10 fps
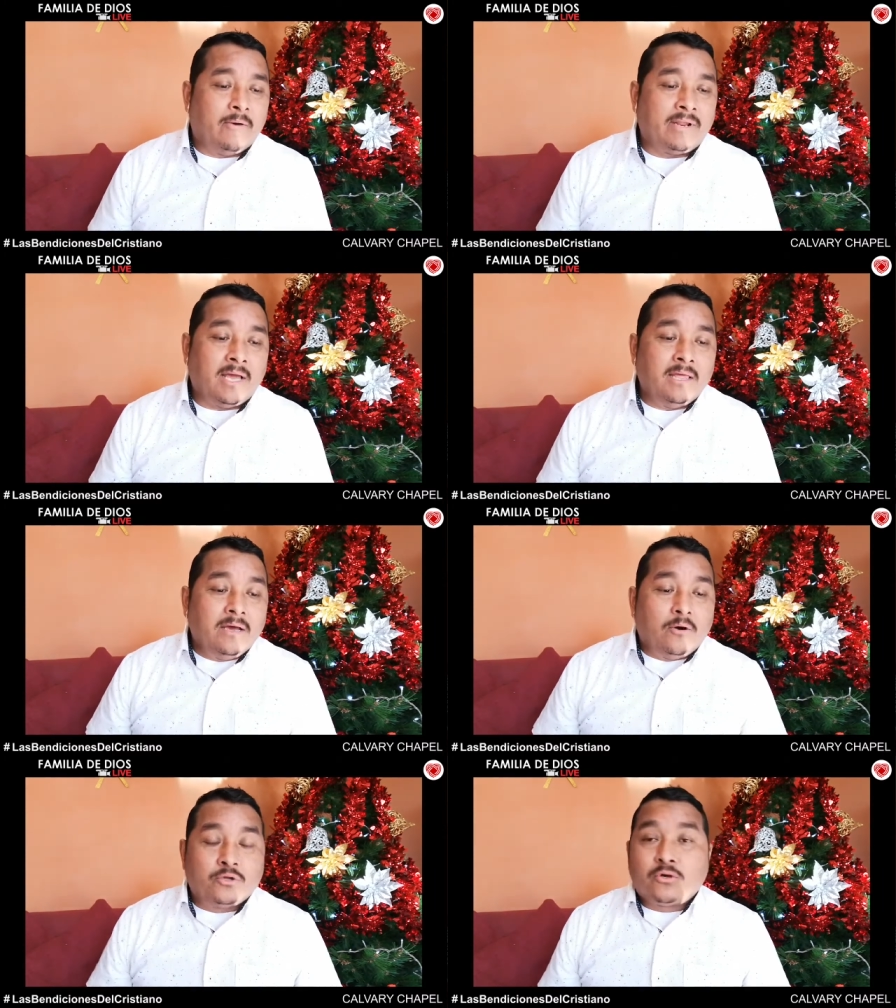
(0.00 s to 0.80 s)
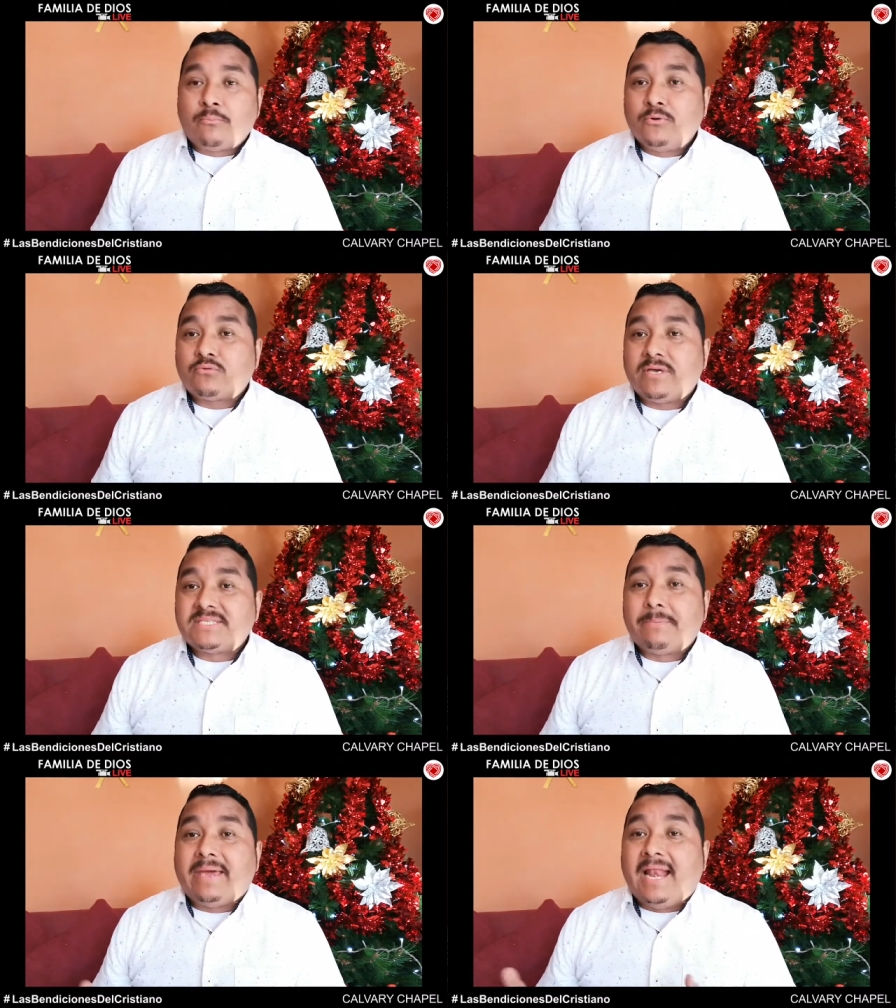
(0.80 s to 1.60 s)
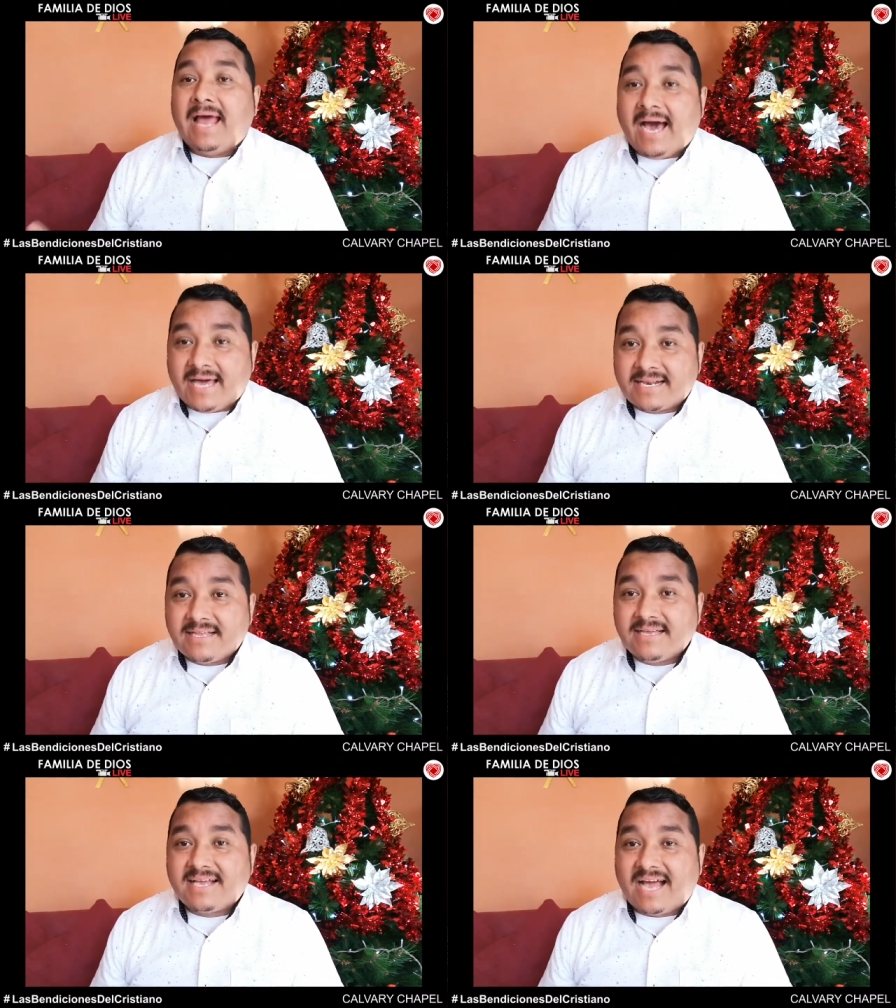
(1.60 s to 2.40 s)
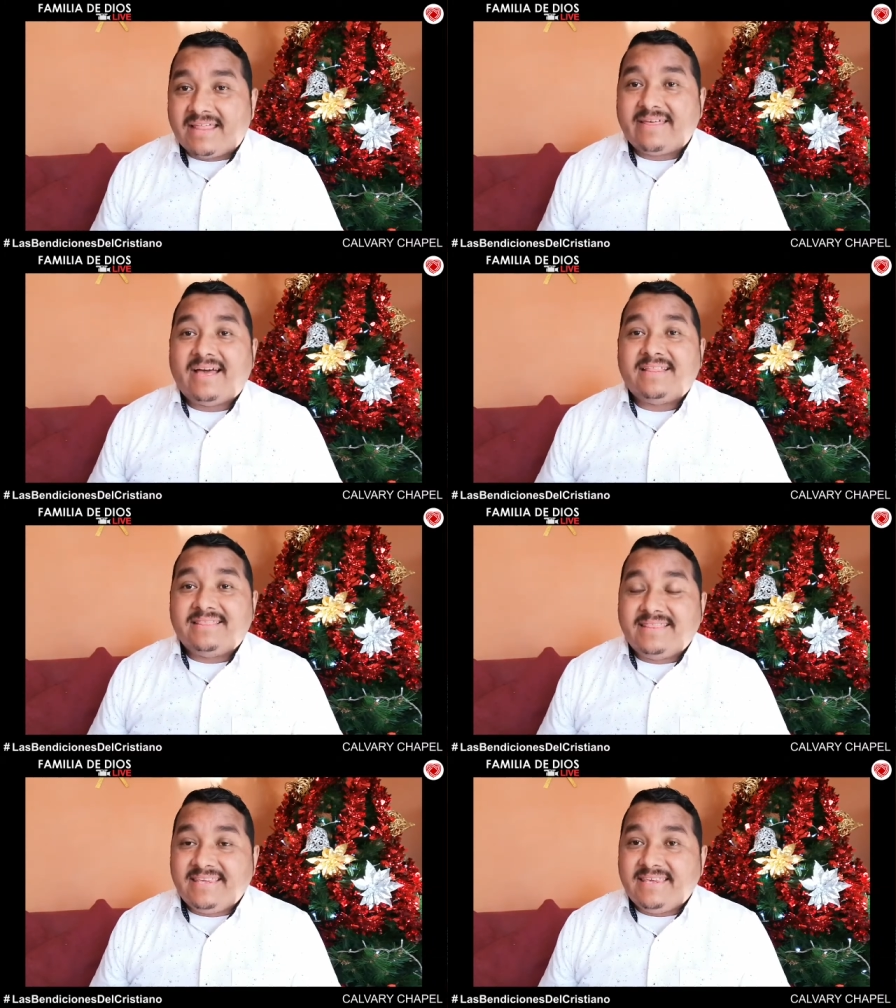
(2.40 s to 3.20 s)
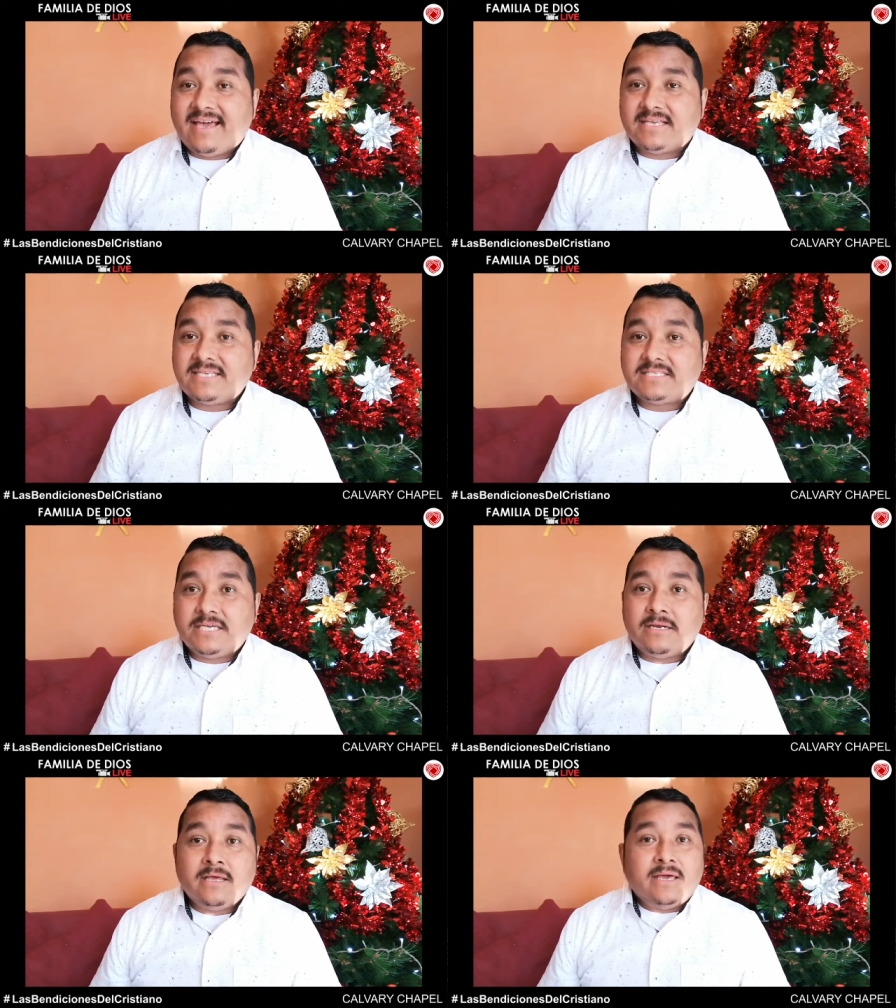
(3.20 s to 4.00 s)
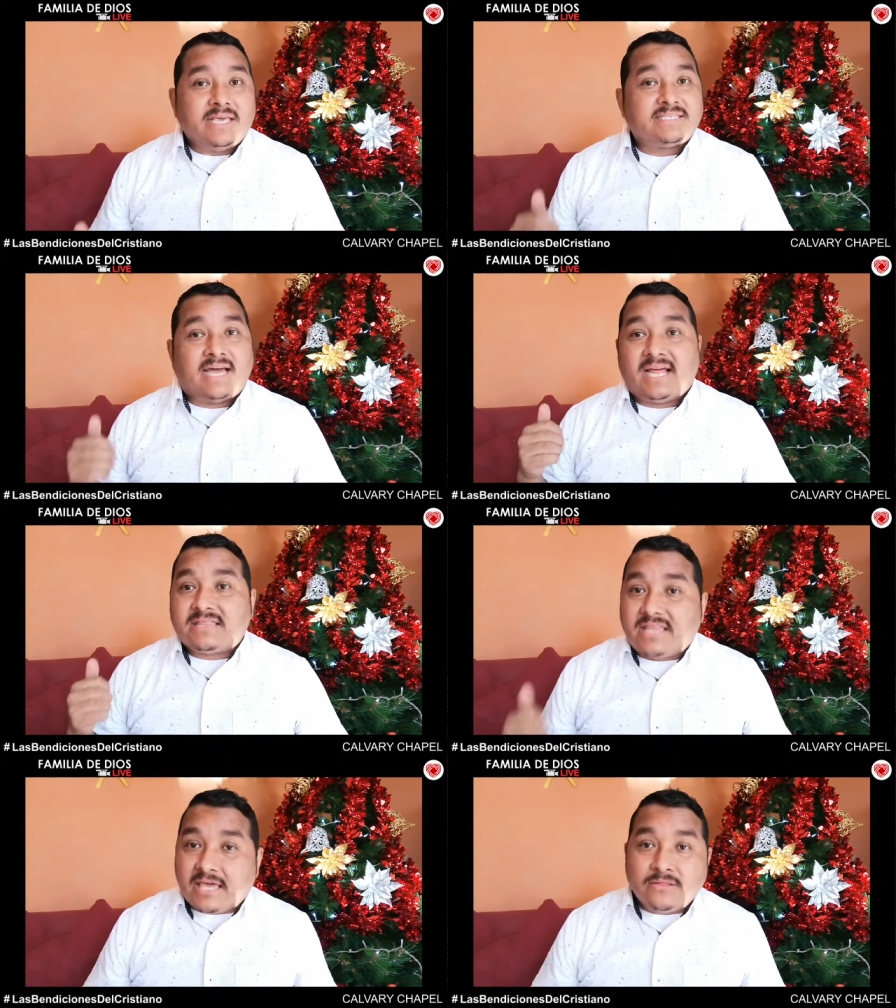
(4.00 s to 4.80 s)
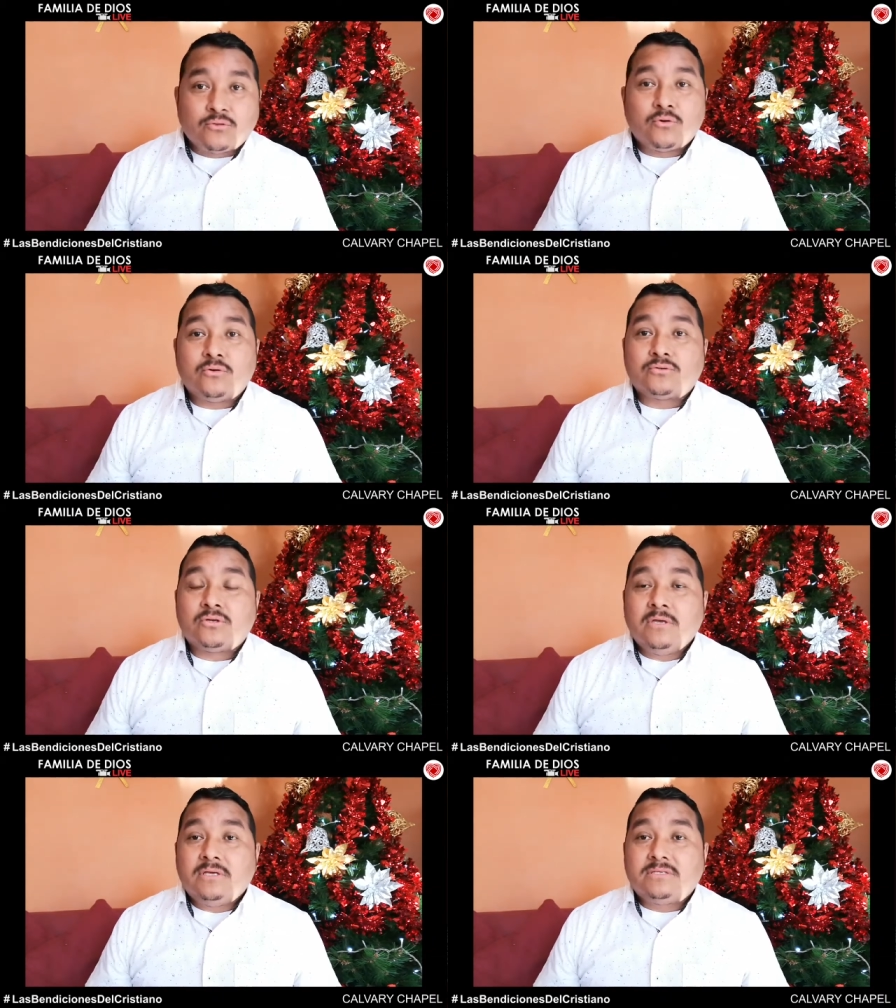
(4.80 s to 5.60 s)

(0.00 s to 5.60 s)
Ahora, otro punto es velar cada día, es decir, estar atentos.